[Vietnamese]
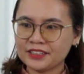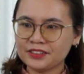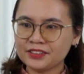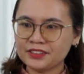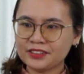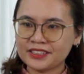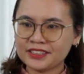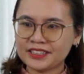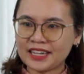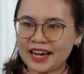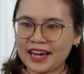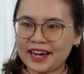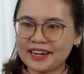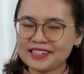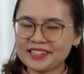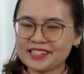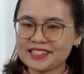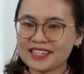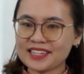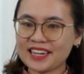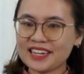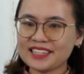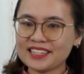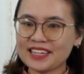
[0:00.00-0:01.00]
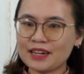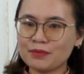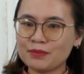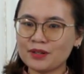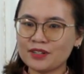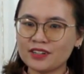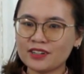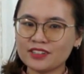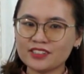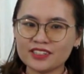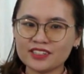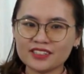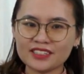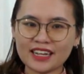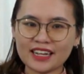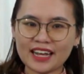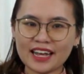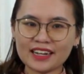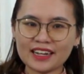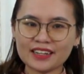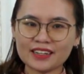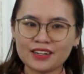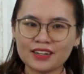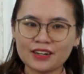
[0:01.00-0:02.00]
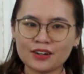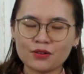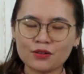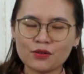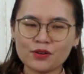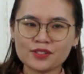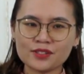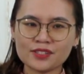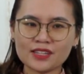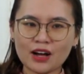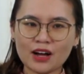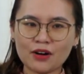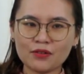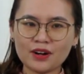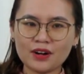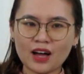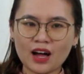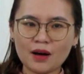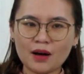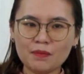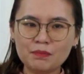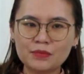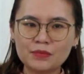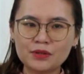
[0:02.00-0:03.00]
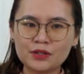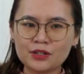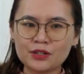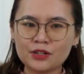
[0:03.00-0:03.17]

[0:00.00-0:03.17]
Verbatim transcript: Người dại thì xây nhà mình ở trên cát, rồi sau đó mưa